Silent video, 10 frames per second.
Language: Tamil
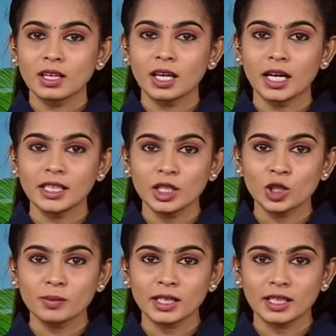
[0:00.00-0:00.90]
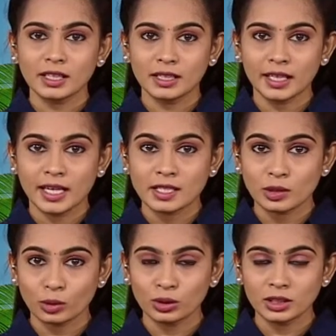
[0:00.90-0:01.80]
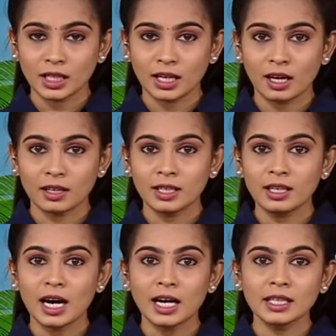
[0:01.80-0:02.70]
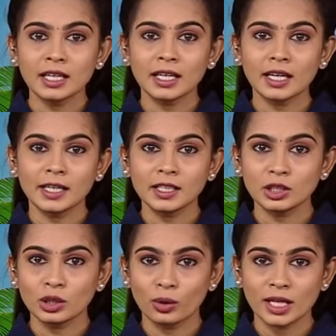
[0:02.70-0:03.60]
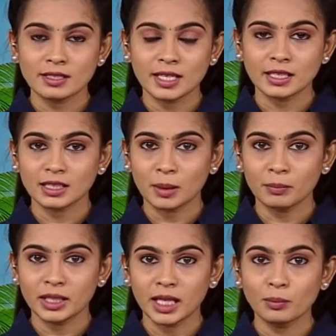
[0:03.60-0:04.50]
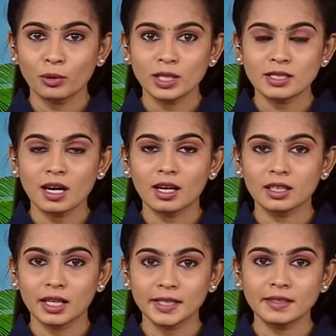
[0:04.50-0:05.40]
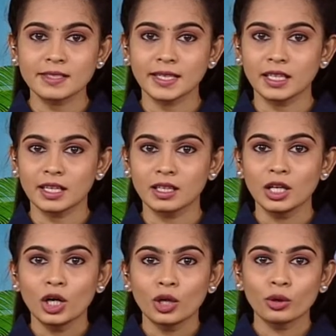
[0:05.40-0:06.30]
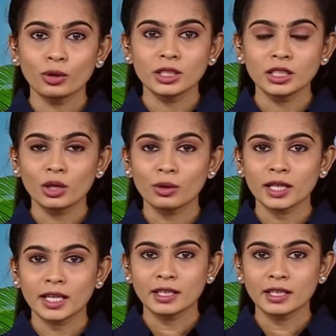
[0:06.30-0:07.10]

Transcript: கன்னியாகுமரி அருகே சொத்து தகராறில் அண்ணனை அடித்து கொலை செய்த தம்பியை போலீசார் கைது செய்தனர் குருந்தன்கோட்டையை